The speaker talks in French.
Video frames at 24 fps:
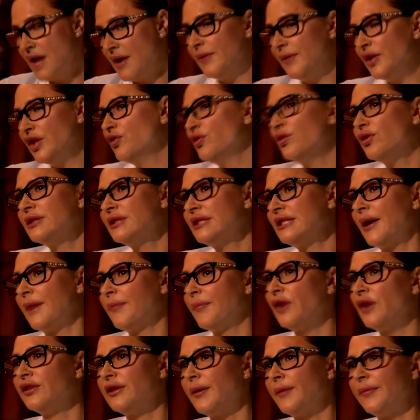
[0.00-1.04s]
mais nous, on ne se tient
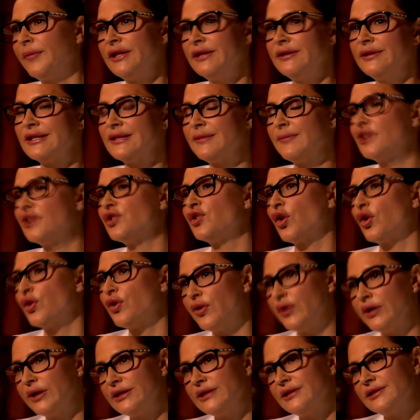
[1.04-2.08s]
pas, on n'a pas une espèce de
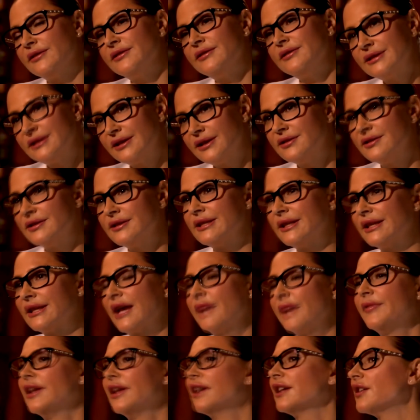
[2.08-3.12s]
cohésion, et ça, tu mm. sais
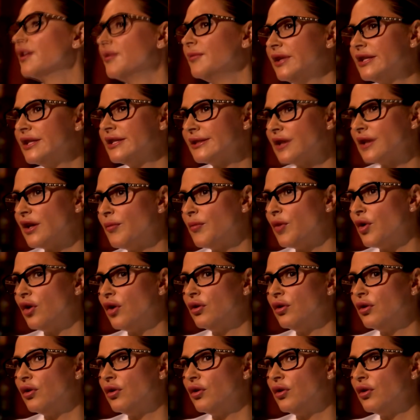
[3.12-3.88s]
très bien, comme les hommes